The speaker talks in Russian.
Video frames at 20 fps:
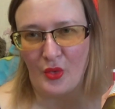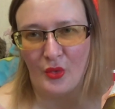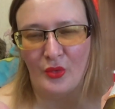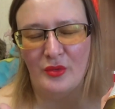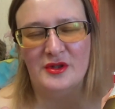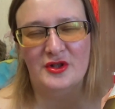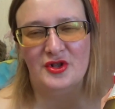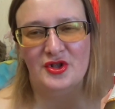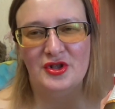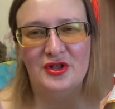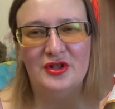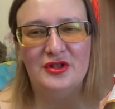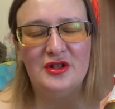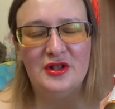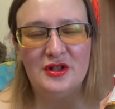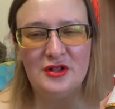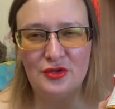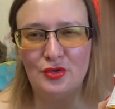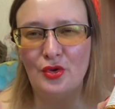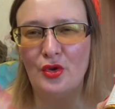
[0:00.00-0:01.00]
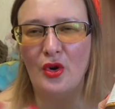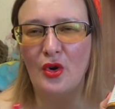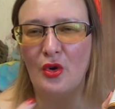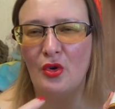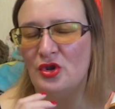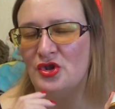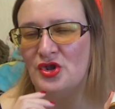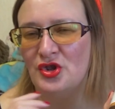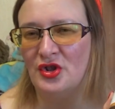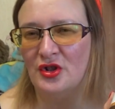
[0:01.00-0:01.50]
увлажнены, то
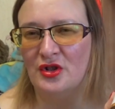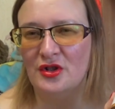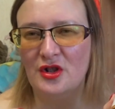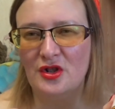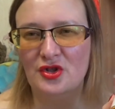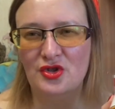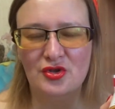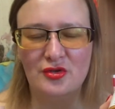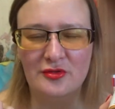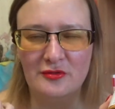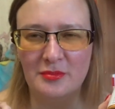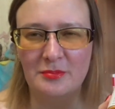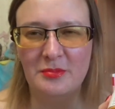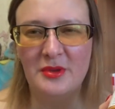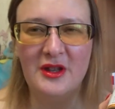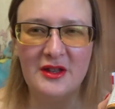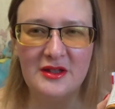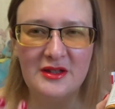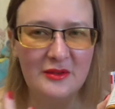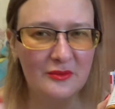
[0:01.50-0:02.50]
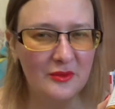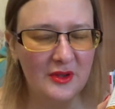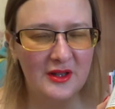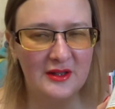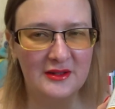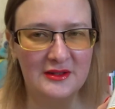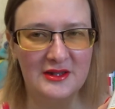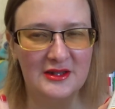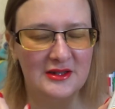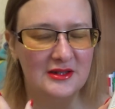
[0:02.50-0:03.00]
очень хорошо
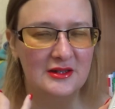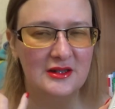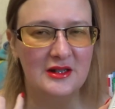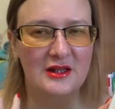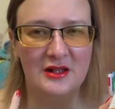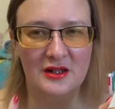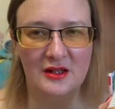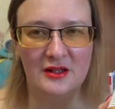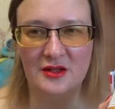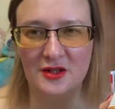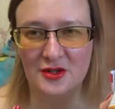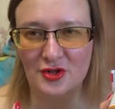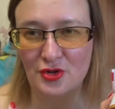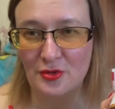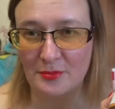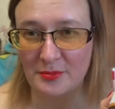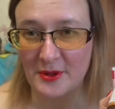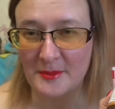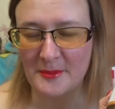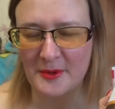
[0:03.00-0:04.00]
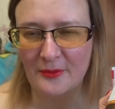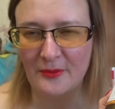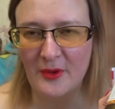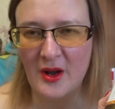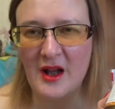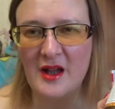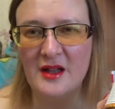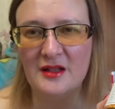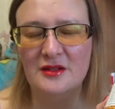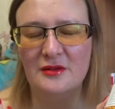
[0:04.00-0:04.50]
впенивается, хорошо
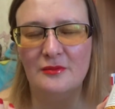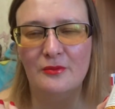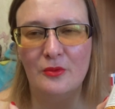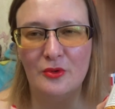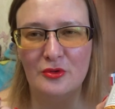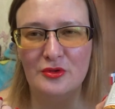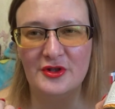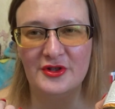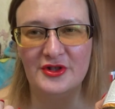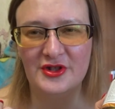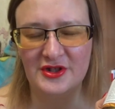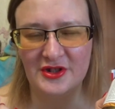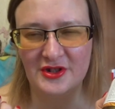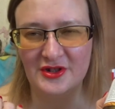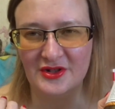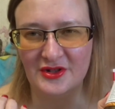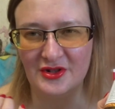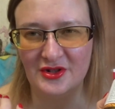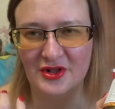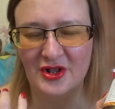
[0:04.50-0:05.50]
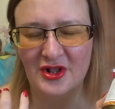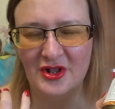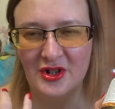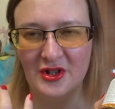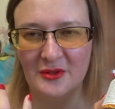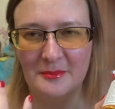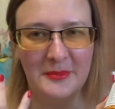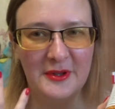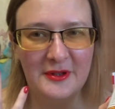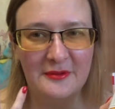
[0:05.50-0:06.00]
промывает волосы.
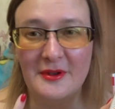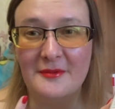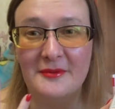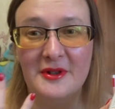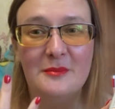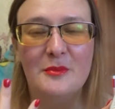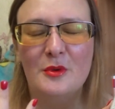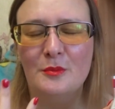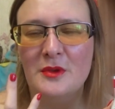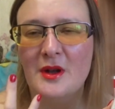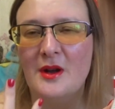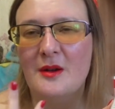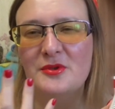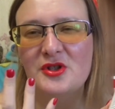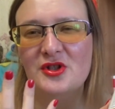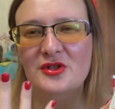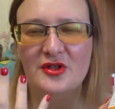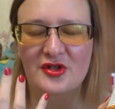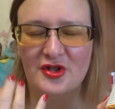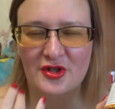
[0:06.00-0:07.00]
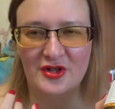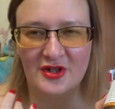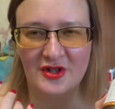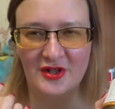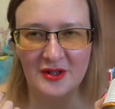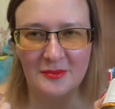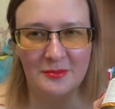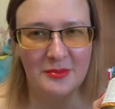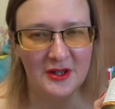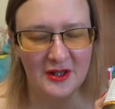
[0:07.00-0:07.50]
Первое время у меня вообще даже
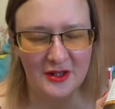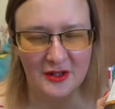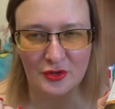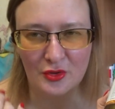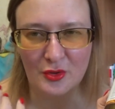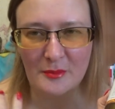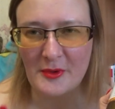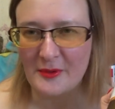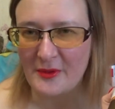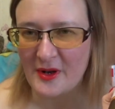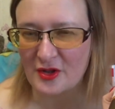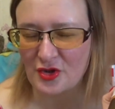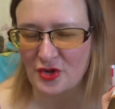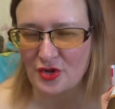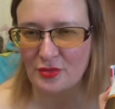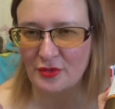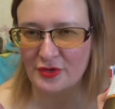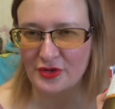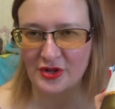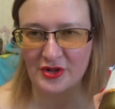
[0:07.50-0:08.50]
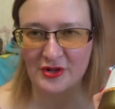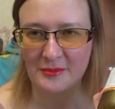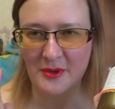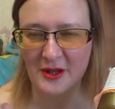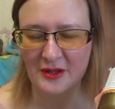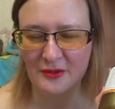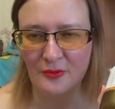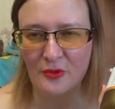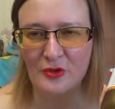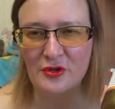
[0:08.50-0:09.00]
скрипели, но бывает, что вот
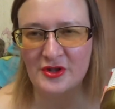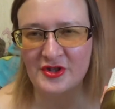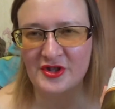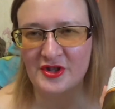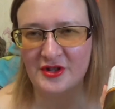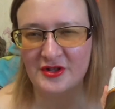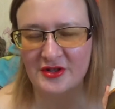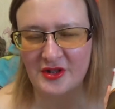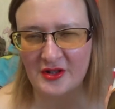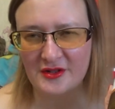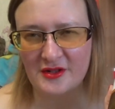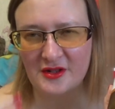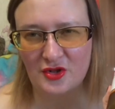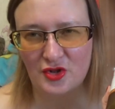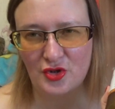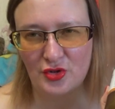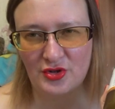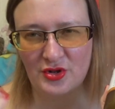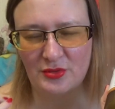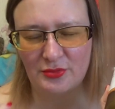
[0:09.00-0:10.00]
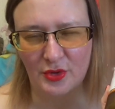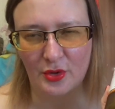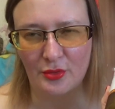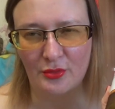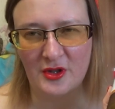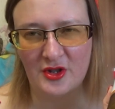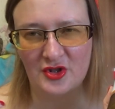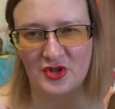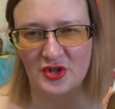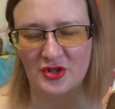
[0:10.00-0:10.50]
скрипят волосы и надо еще чем-то
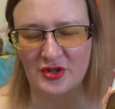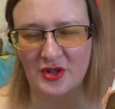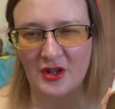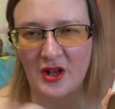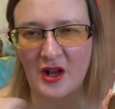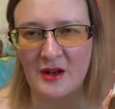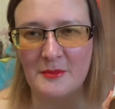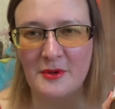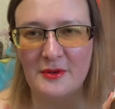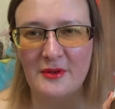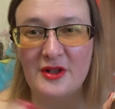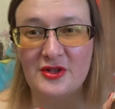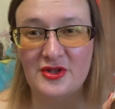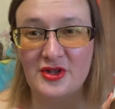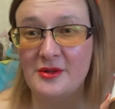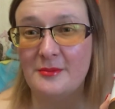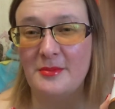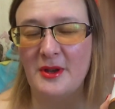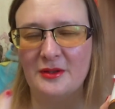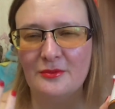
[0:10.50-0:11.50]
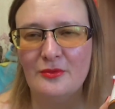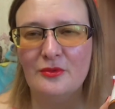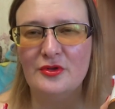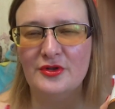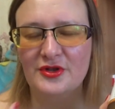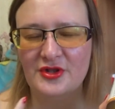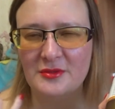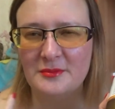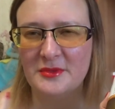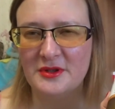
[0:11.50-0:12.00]
увлажнить, а бывает скрипят
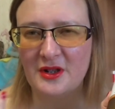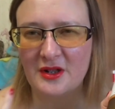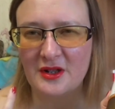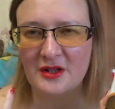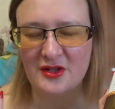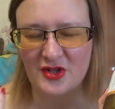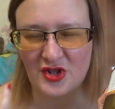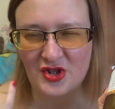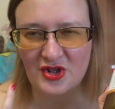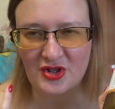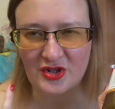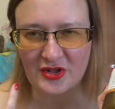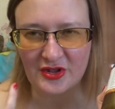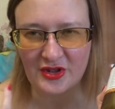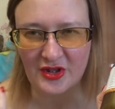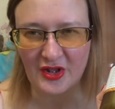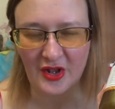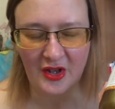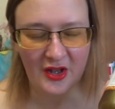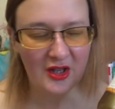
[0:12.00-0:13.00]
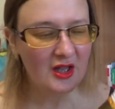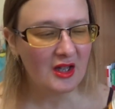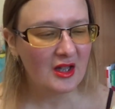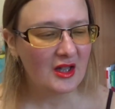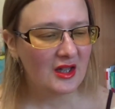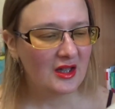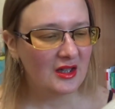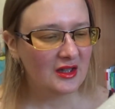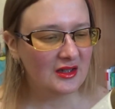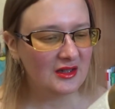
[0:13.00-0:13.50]
волосы именно как чистые.
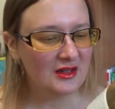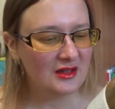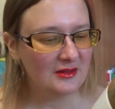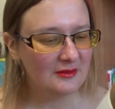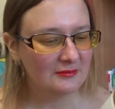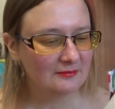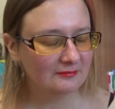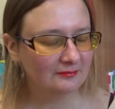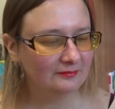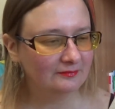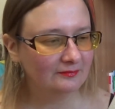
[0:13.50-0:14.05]
И